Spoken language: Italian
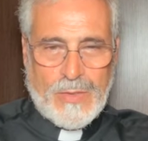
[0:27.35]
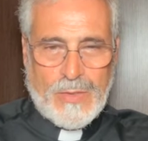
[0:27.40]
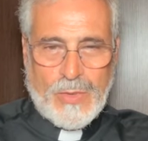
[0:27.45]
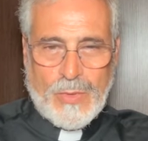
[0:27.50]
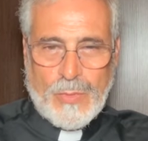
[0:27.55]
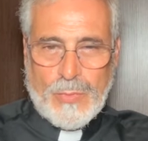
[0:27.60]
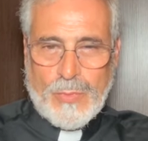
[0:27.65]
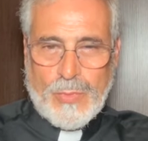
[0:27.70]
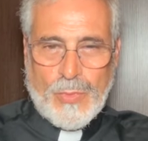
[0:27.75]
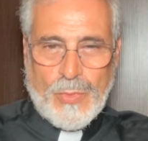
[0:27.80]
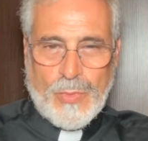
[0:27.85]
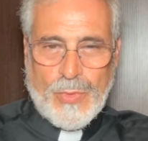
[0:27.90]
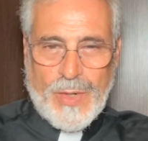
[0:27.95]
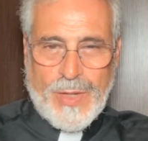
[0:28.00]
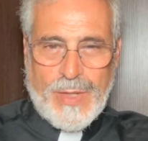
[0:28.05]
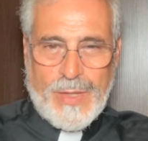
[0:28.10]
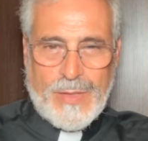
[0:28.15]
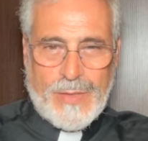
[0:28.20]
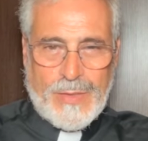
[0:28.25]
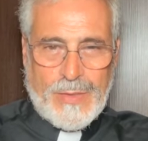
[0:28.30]

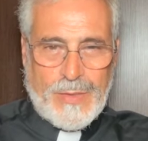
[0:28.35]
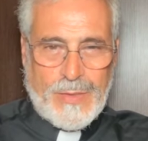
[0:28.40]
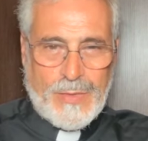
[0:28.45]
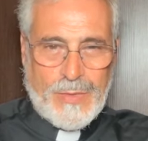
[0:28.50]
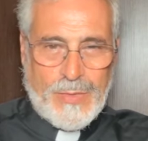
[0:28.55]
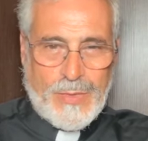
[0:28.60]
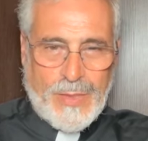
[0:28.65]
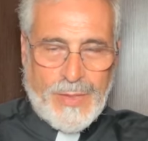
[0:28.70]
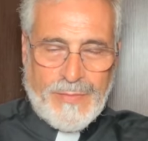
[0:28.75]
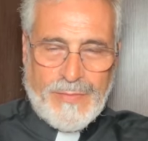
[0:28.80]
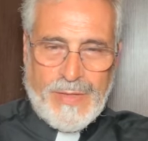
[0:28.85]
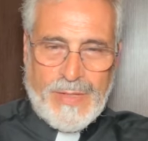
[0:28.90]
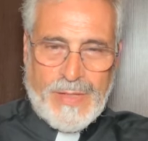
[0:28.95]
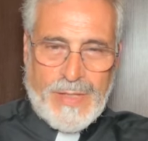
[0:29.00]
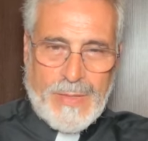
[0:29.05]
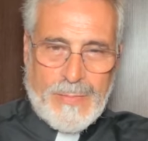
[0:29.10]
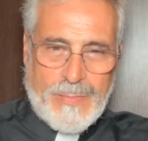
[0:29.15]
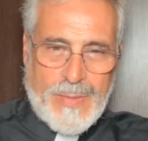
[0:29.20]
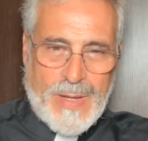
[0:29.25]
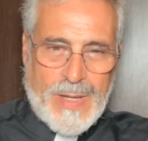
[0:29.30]
oppure non
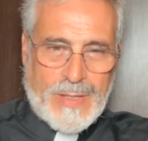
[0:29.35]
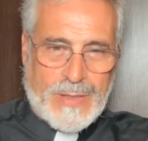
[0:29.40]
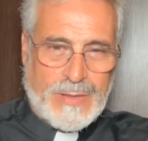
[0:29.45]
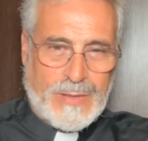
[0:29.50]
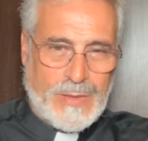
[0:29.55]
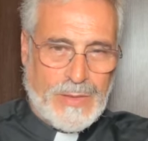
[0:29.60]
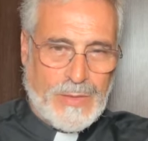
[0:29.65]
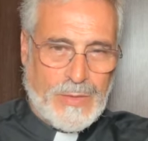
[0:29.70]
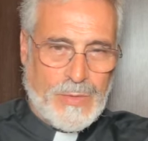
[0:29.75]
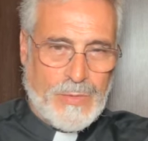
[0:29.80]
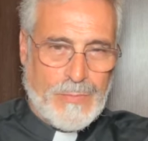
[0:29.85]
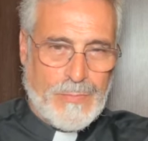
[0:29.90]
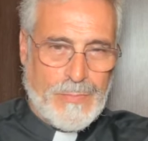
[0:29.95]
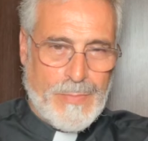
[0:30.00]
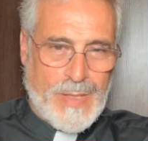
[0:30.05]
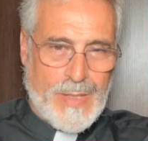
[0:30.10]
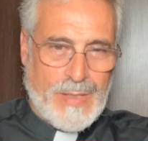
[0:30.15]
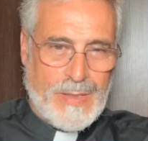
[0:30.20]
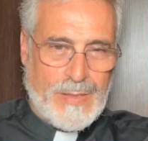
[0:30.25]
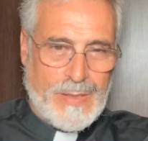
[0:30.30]
avete parte con
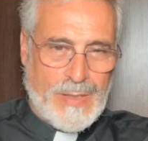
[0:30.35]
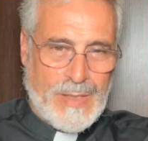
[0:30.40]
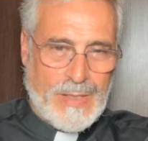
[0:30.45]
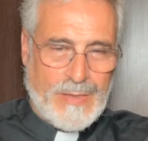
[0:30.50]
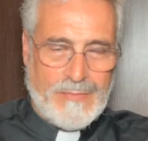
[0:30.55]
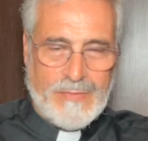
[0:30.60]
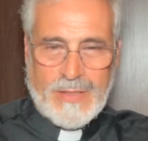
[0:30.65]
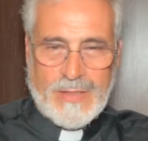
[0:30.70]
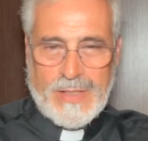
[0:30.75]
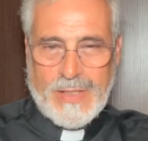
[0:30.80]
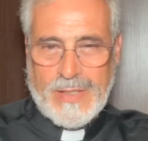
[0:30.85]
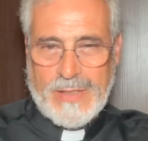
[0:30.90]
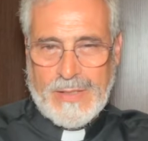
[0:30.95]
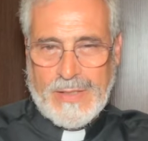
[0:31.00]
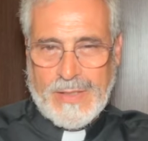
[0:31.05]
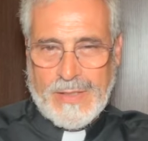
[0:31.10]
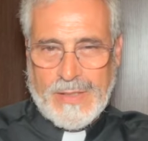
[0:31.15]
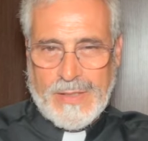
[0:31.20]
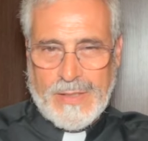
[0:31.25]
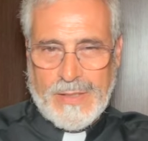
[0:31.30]
me nella vita
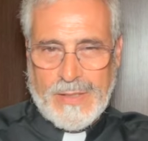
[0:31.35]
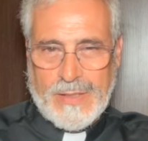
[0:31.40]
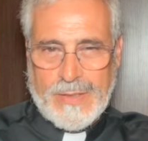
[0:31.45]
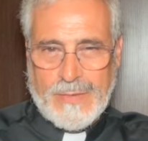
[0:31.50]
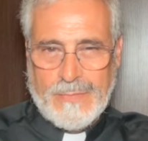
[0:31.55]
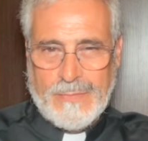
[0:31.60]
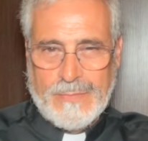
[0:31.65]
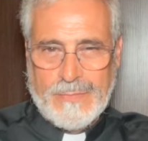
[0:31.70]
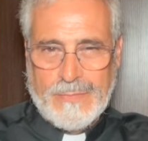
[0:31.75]
eterna